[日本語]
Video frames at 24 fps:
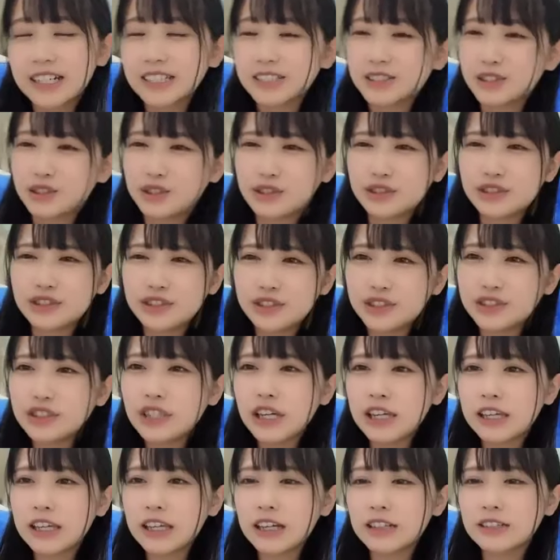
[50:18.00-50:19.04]
なんか収
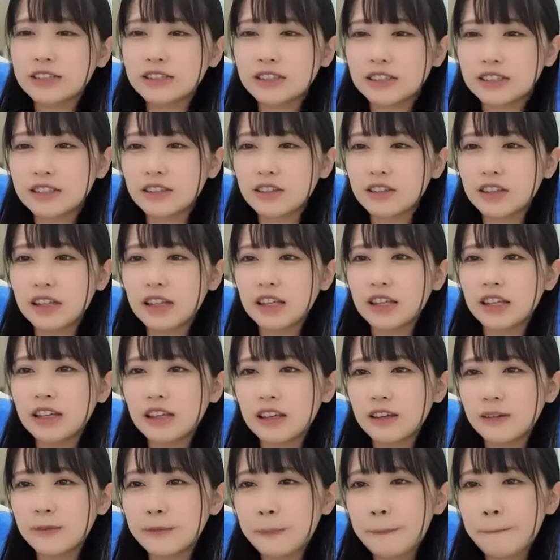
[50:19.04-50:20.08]
集癖あるんですよ
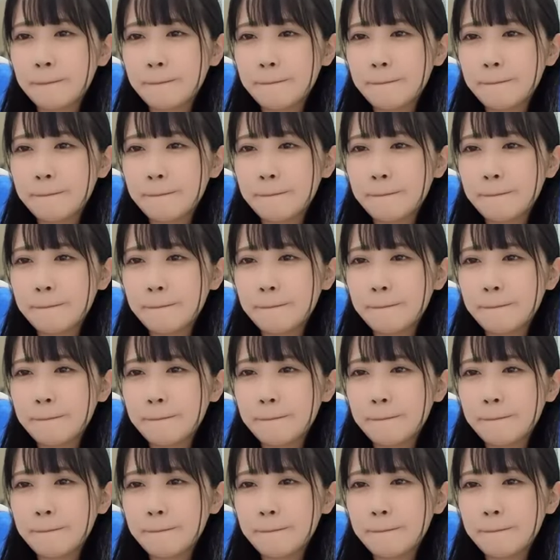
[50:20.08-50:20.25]
ね